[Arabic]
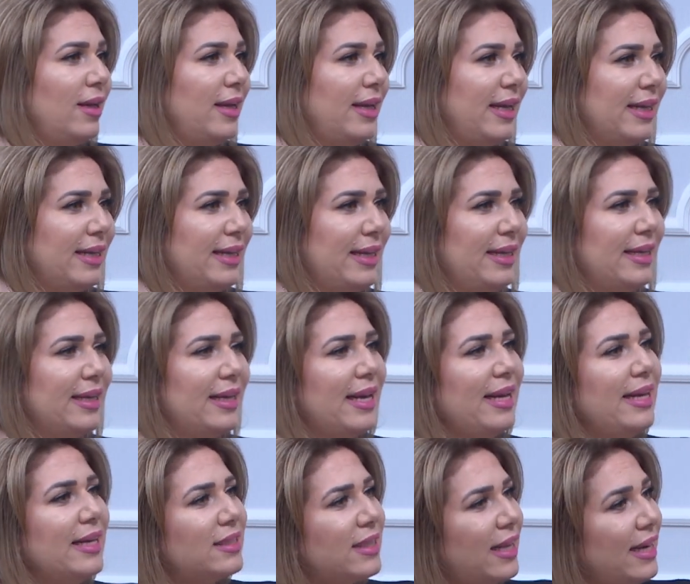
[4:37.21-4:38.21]
يعني
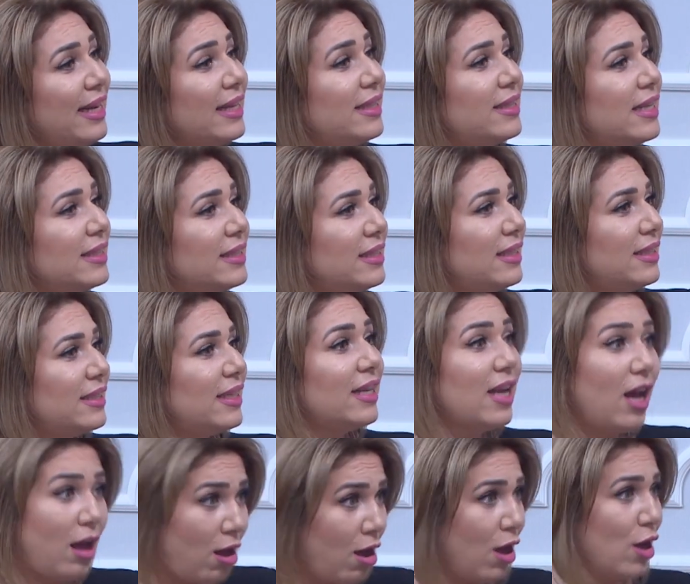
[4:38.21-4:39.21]
هي طريقه
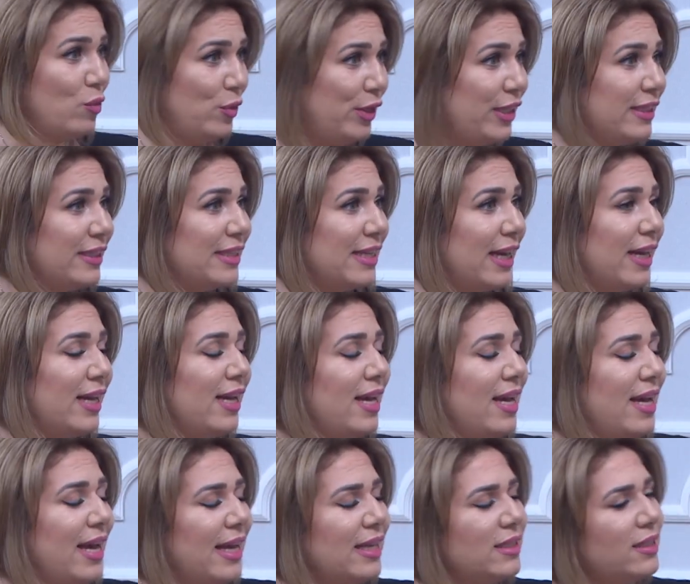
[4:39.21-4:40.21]
نظرتك اه او نكده
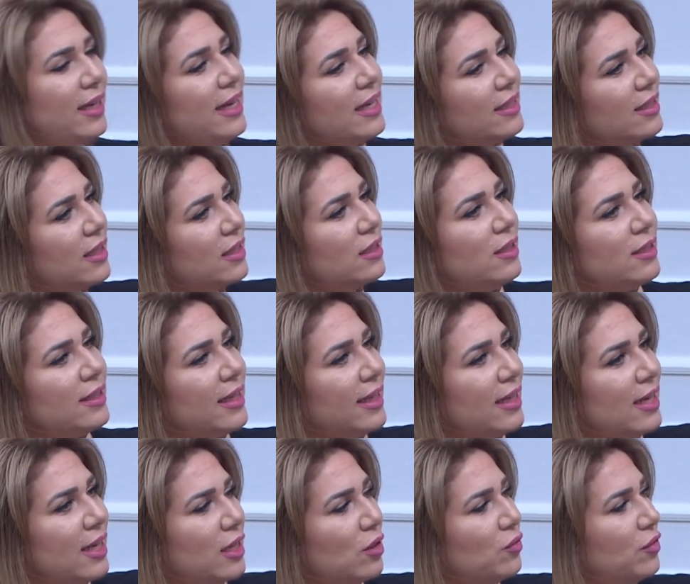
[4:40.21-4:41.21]
هي طريقه نظرتك
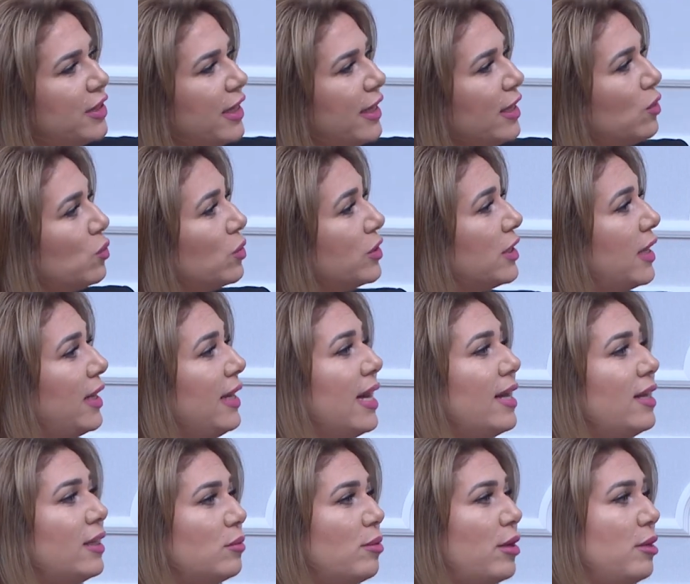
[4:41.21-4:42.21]
لنفسك والطريقه
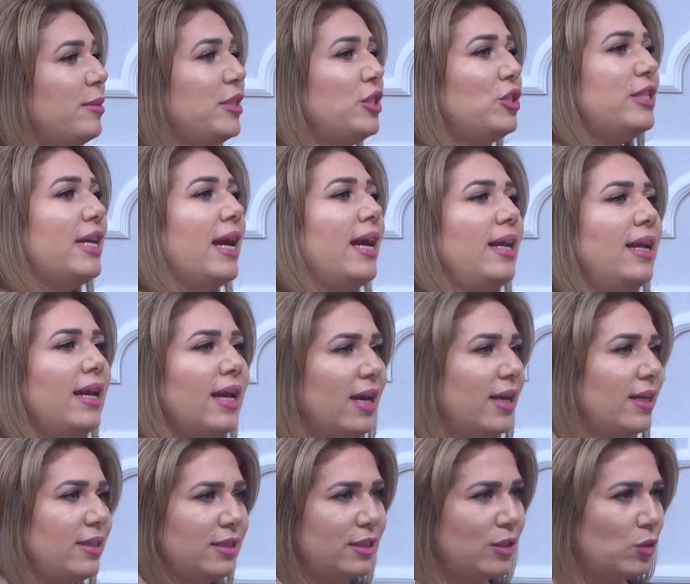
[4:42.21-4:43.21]
اللي تبرمجتي
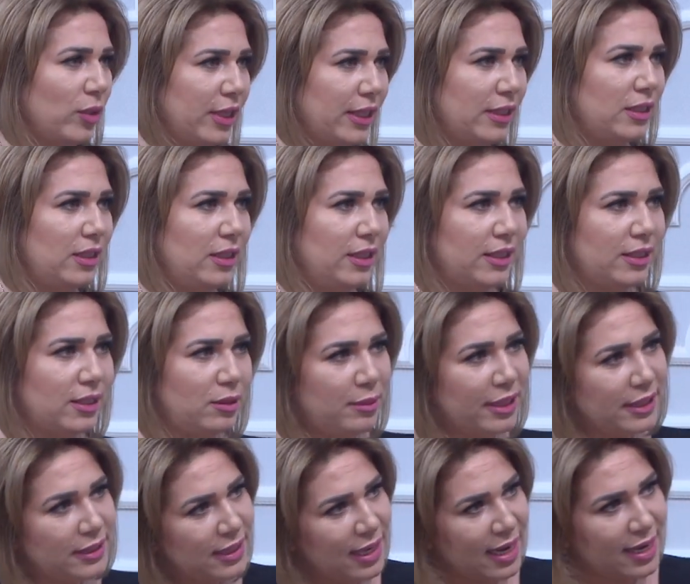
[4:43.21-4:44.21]
عليها انت وعيتي يعني
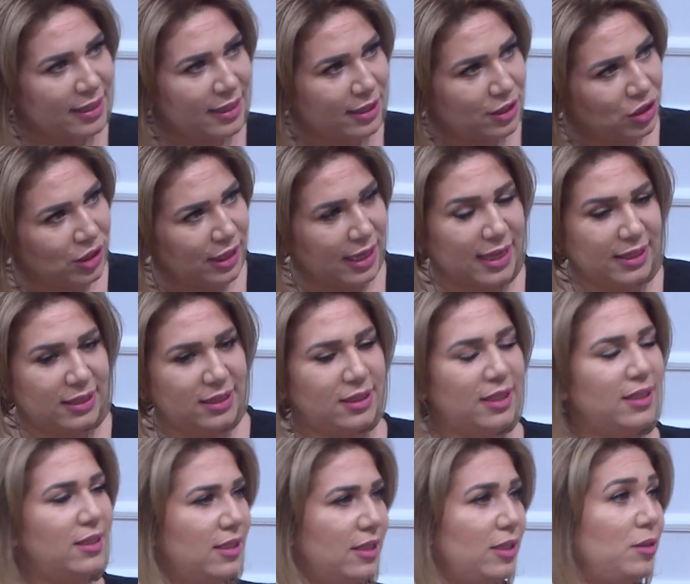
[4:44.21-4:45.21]
سمعتي هذا الشيء
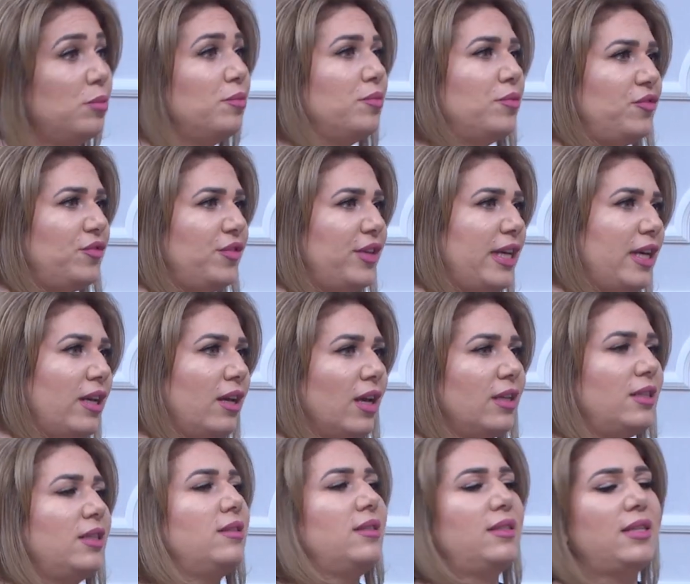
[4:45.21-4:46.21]
حسيتي
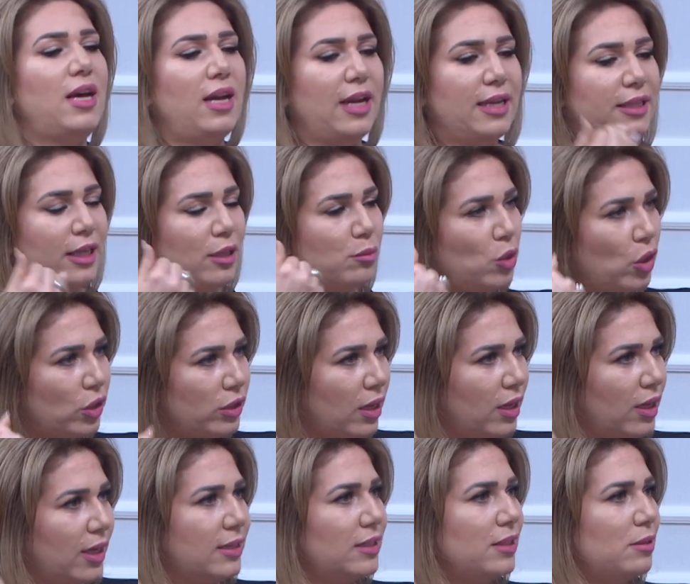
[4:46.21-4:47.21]
في صار عندك
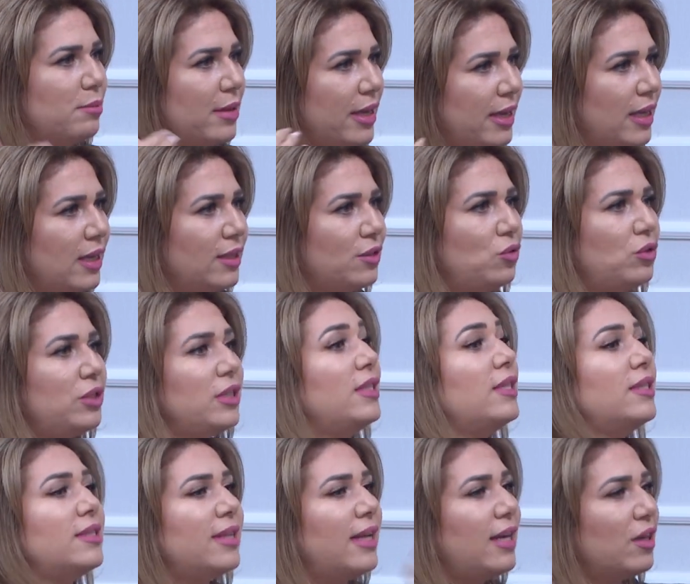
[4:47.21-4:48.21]
معتقد ما صرتي
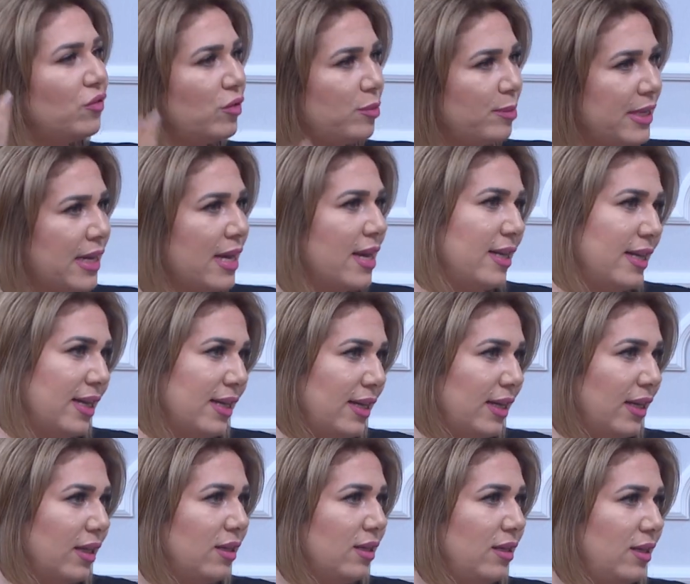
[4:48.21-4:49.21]
تتصرفي بناء
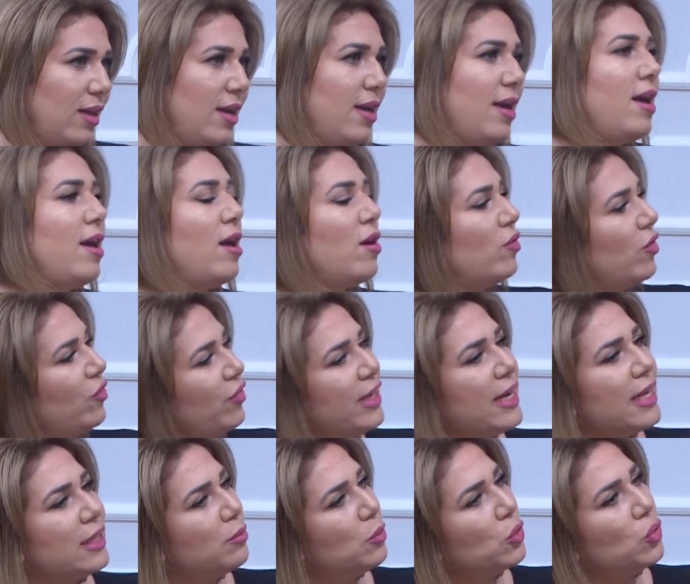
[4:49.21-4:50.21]
عليه مم. ففي
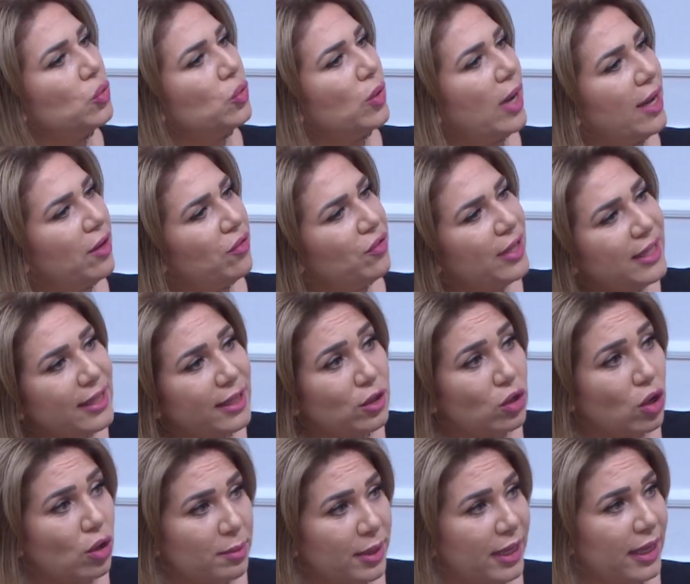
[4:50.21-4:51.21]
ناس بيكونوا عارفين
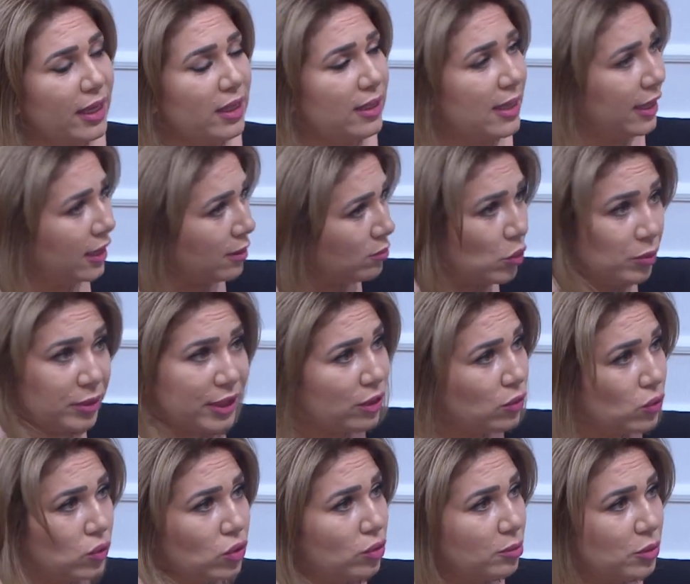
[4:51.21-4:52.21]
انهم هيك لكن ممكن
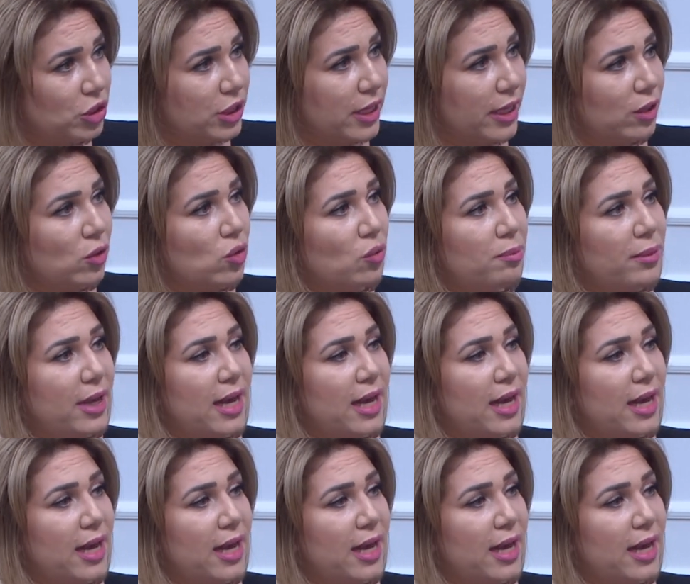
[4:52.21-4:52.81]
يكونوا مش هيك هم مم.